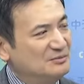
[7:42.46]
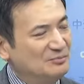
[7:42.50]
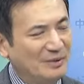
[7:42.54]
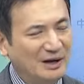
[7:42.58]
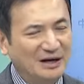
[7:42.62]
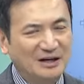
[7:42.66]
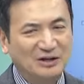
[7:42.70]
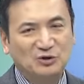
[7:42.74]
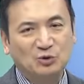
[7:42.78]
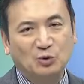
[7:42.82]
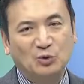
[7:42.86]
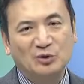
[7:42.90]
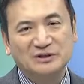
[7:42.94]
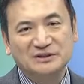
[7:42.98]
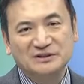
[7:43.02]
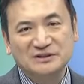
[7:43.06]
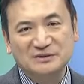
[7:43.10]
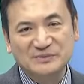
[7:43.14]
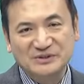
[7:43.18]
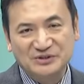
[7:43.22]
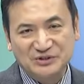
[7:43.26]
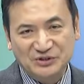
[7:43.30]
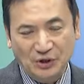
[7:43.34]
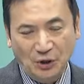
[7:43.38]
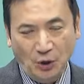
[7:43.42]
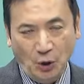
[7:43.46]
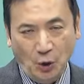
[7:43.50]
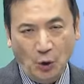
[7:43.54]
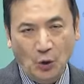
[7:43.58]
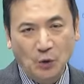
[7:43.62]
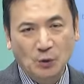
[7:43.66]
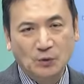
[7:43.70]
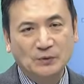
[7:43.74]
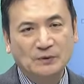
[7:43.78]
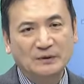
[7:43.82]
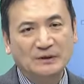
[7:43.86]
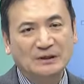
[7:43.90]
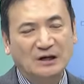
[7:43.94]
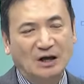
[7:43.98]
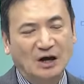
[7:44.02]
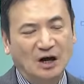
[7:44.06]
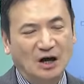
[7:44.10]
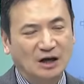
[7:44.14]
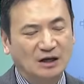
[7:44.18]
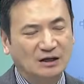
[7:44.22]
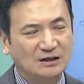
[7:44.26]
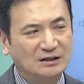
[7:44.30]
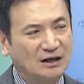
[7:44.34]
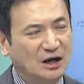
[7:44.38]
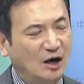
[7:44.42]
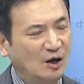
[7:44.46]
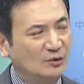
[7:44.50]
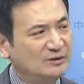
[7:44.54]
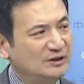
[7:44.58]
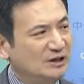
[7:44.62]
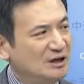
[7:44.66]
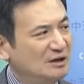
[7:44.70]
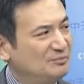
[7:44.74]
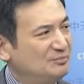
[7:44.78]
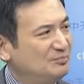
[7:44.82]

把你拖了这么久啊，然后呢，